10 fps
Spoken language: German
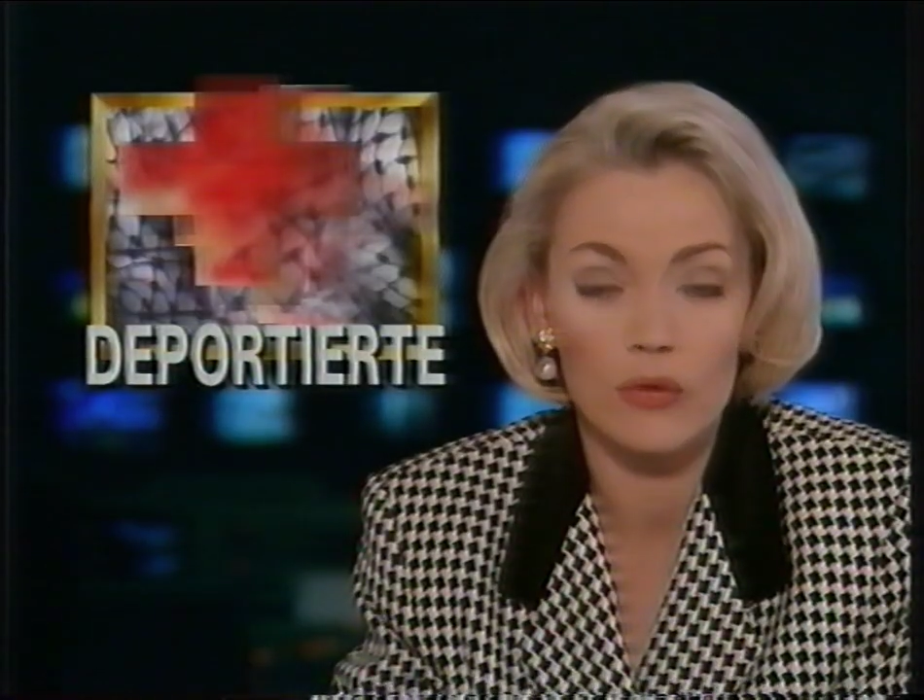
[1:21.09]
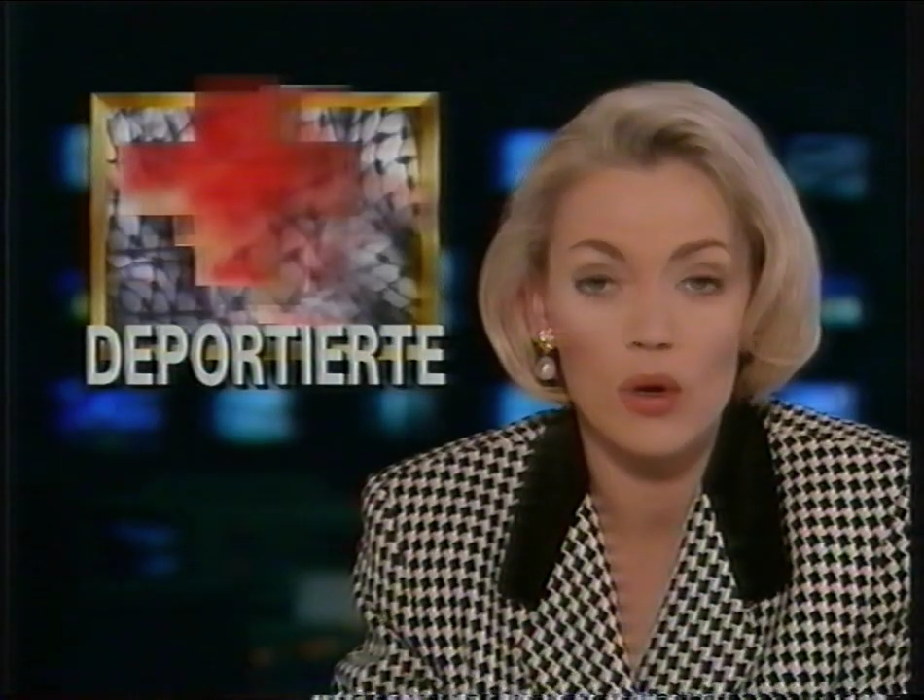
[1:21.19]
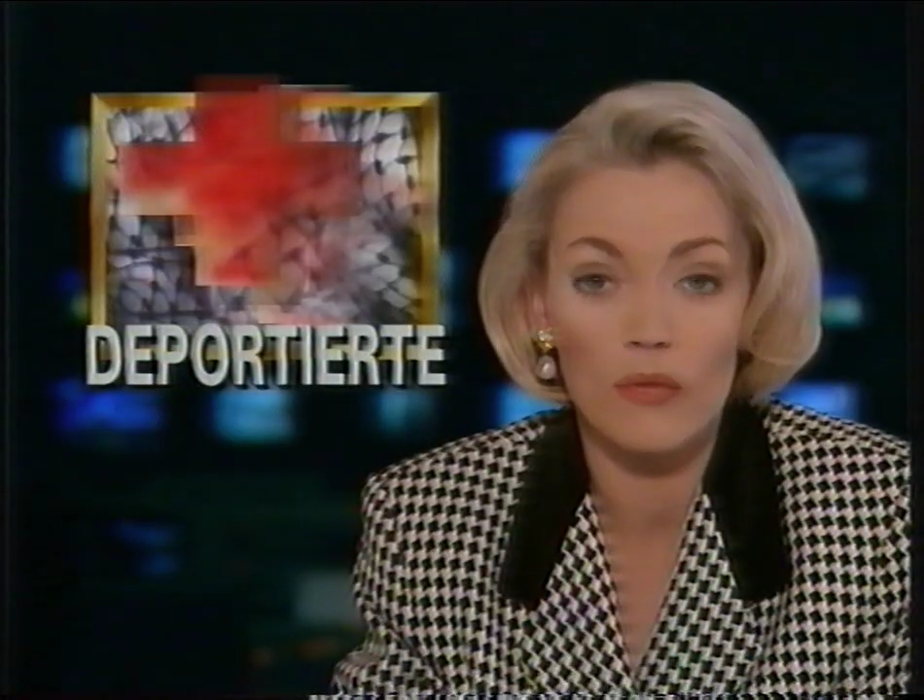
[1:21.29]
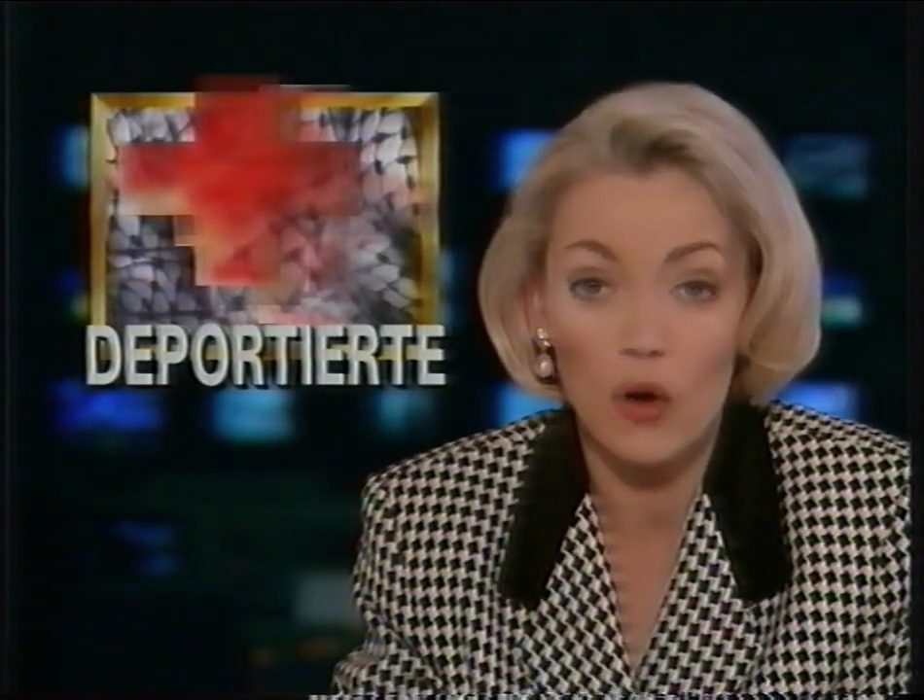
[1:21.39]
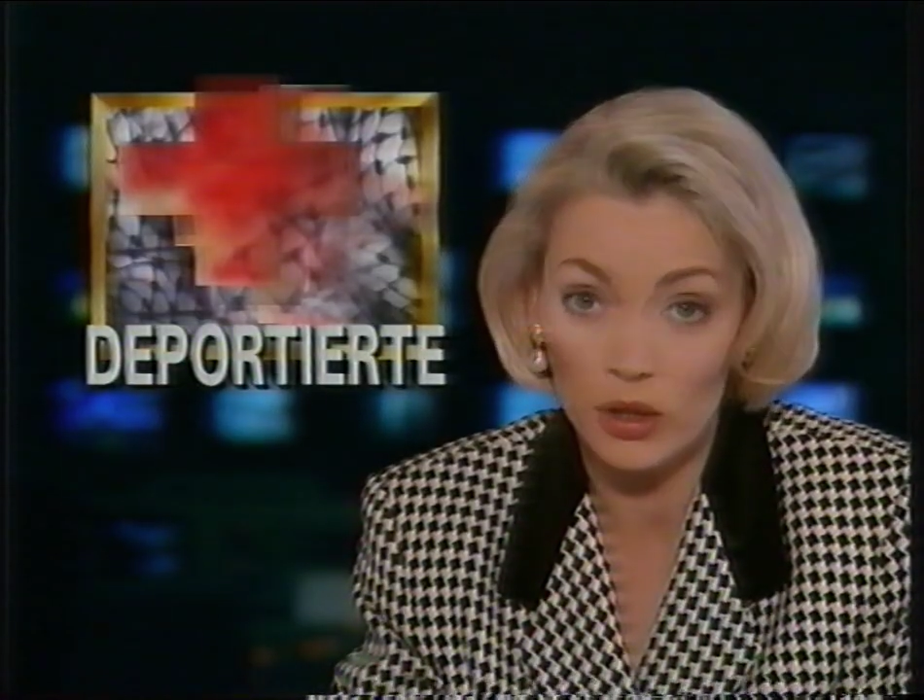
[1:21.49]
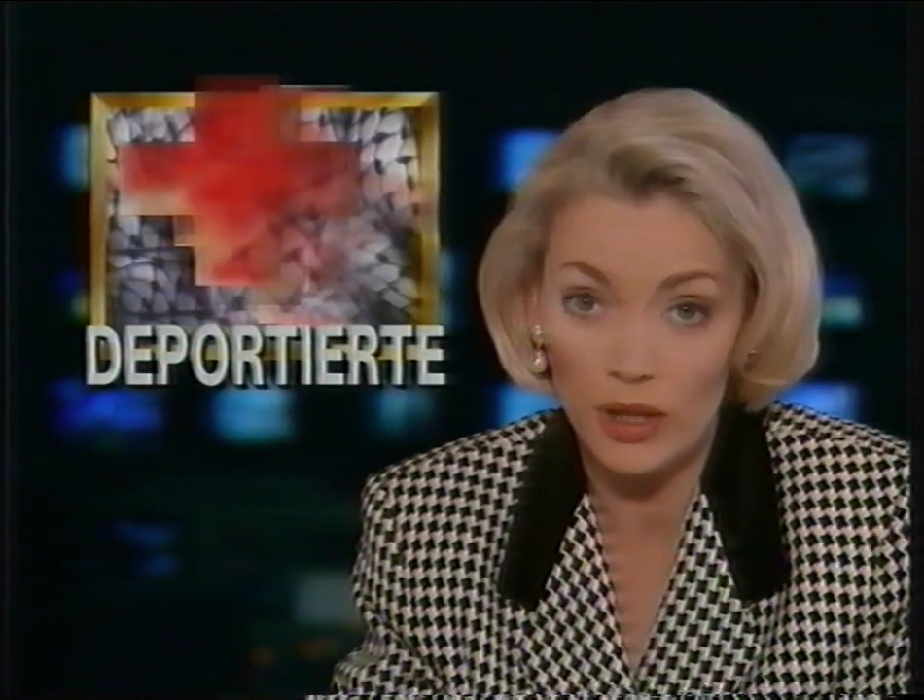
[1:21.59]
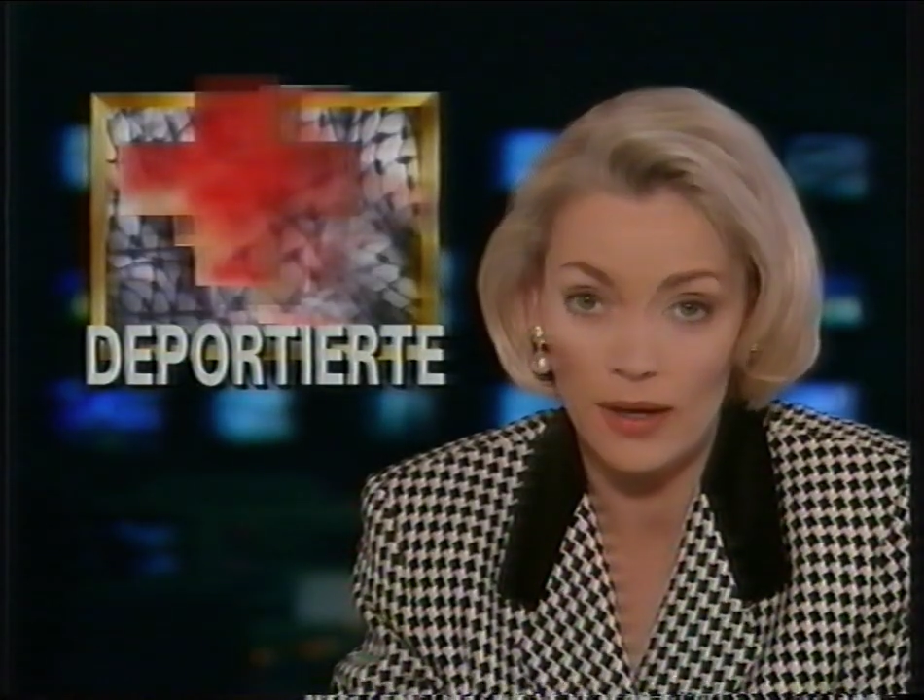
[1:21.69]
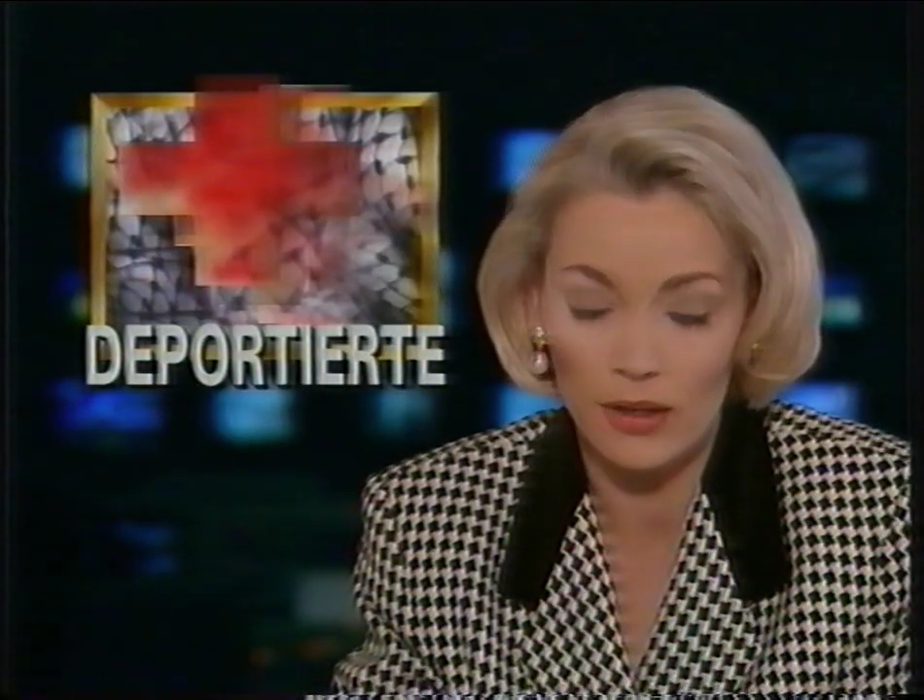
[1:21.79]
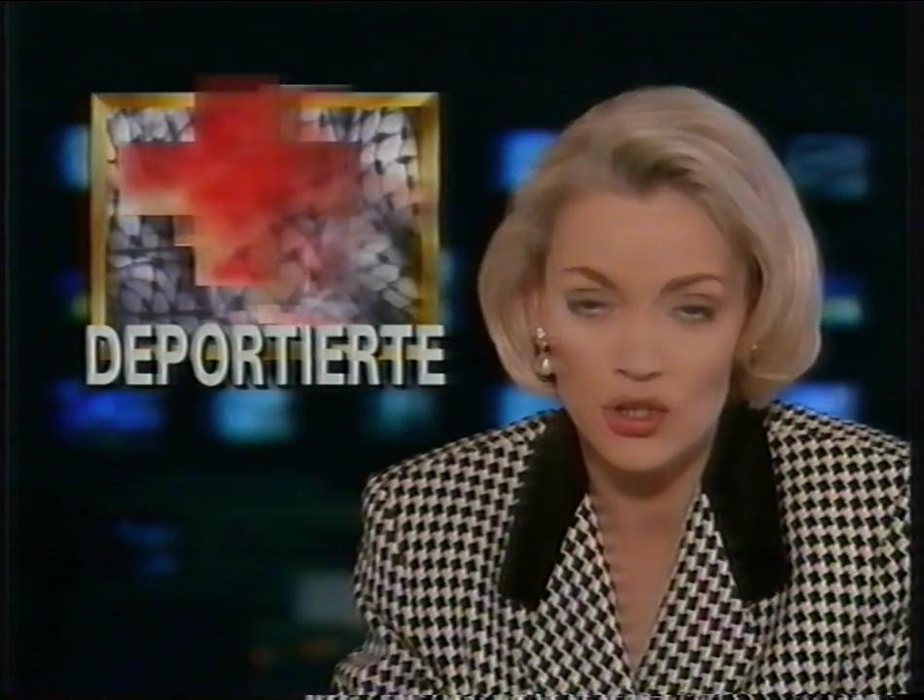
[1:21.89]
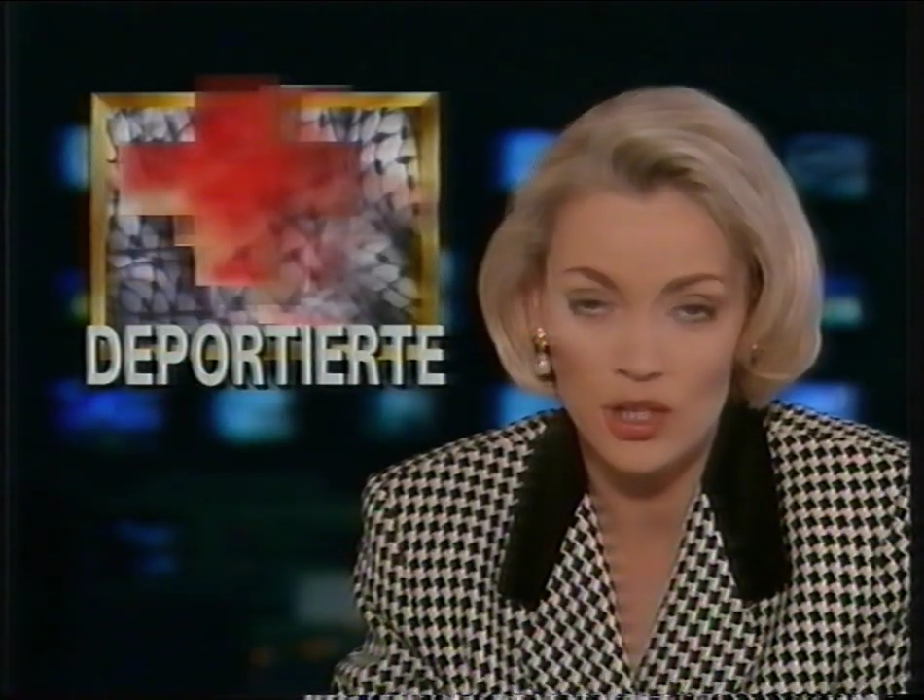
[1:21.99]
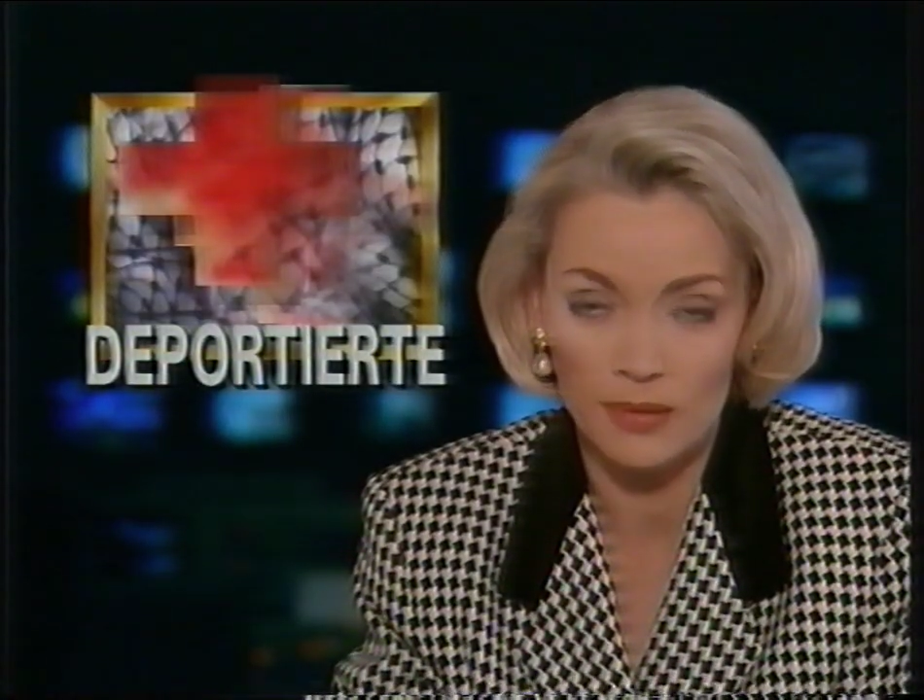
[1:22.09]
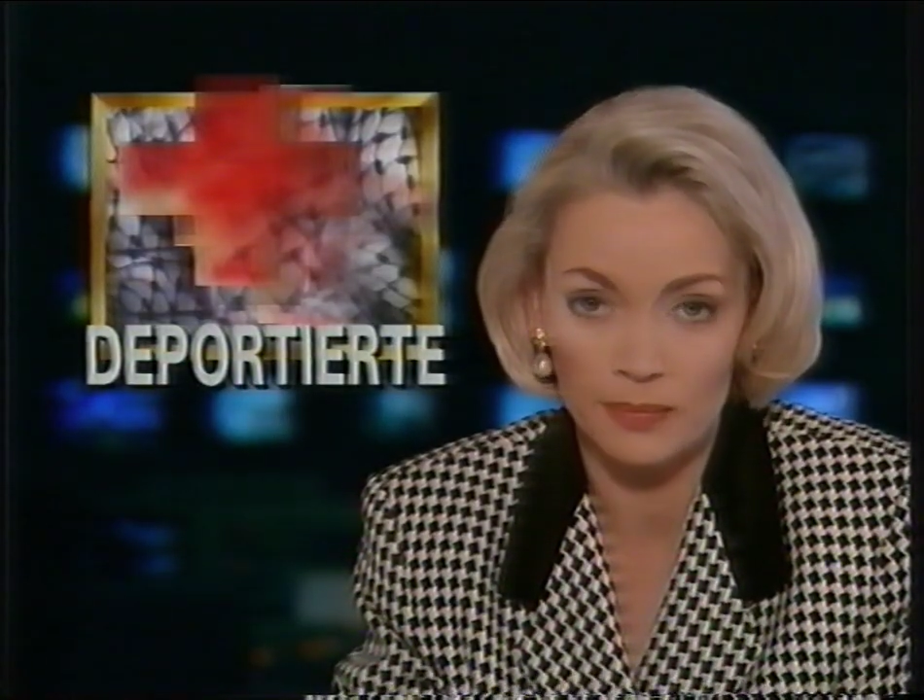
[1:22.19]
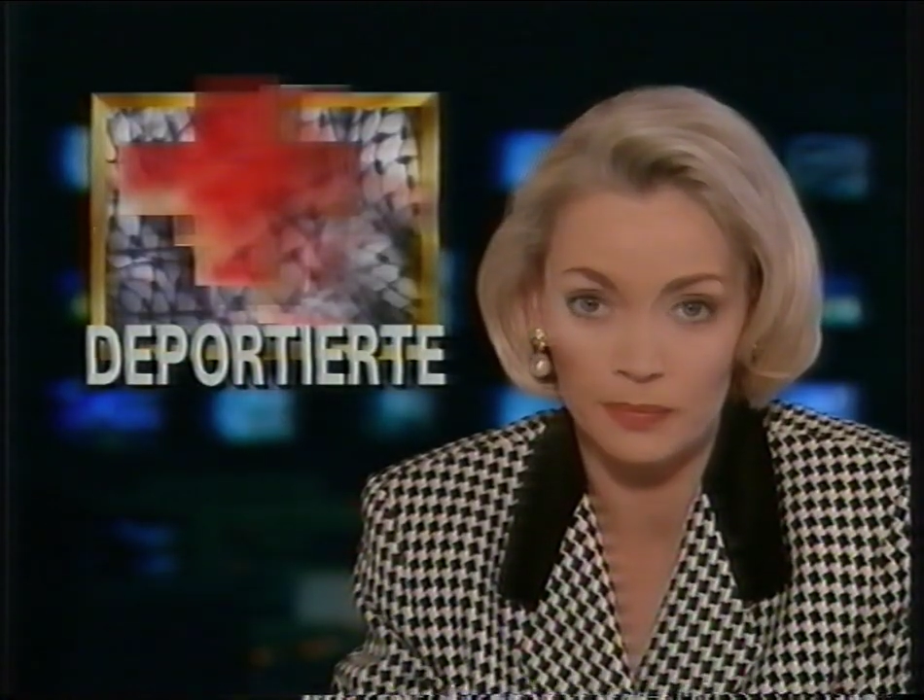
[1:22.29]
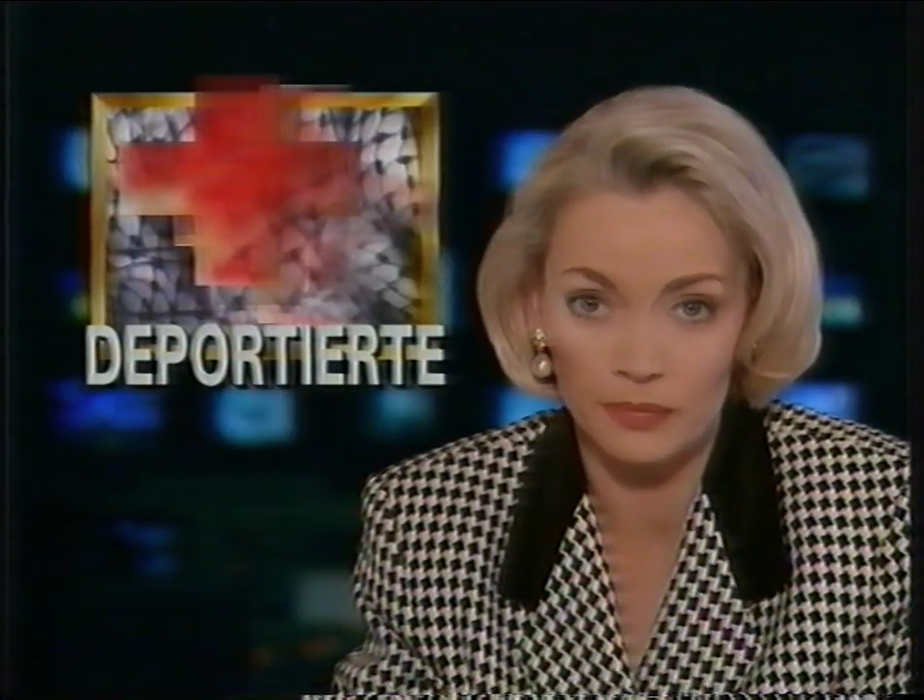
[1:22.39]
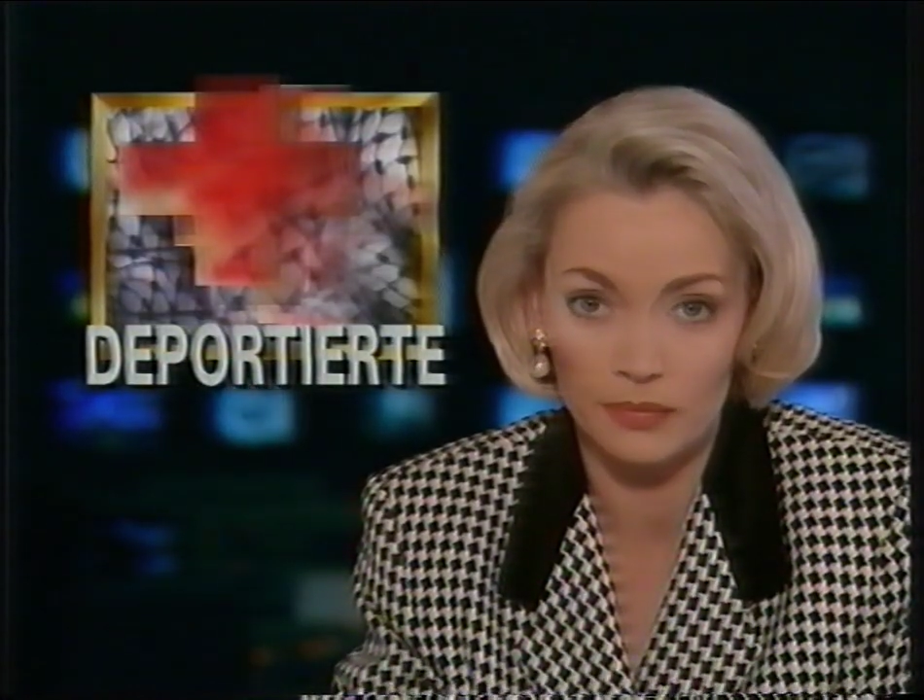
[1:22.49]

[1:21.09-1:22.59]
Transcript: vor Wochen eingestanden.